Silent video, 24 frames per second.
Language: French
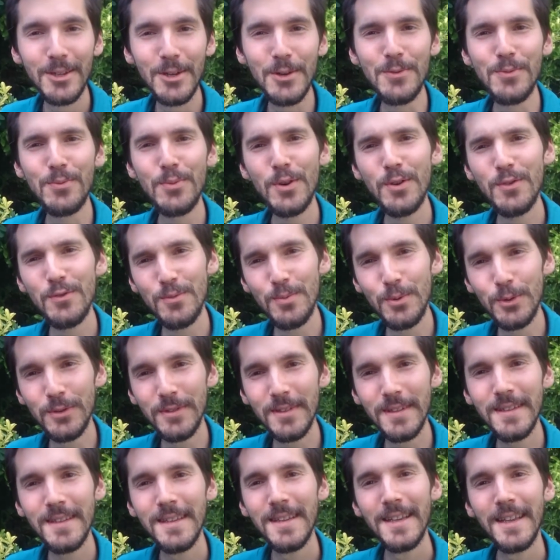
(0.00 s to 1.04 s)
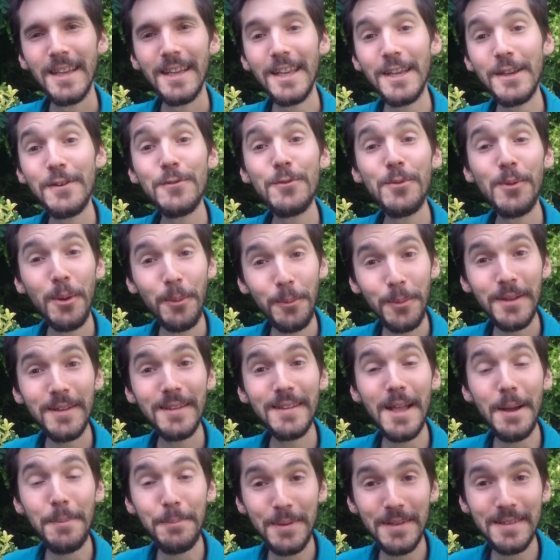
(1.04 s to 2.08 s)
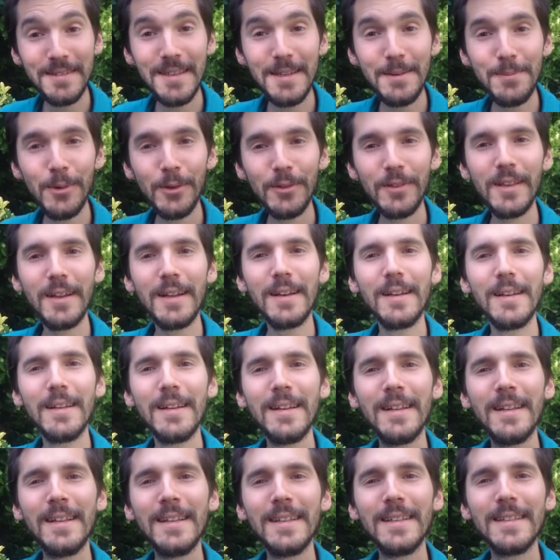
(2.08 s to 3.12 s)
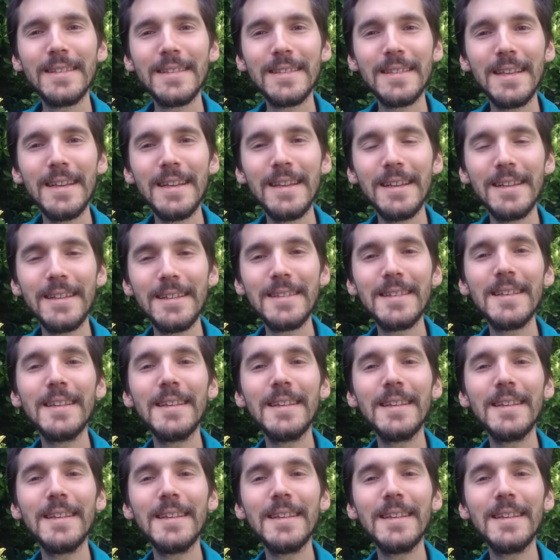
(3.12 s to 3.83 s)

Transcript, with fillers: que vous pouvez vous poser et qui vous permet d'apaiser le mental. C'est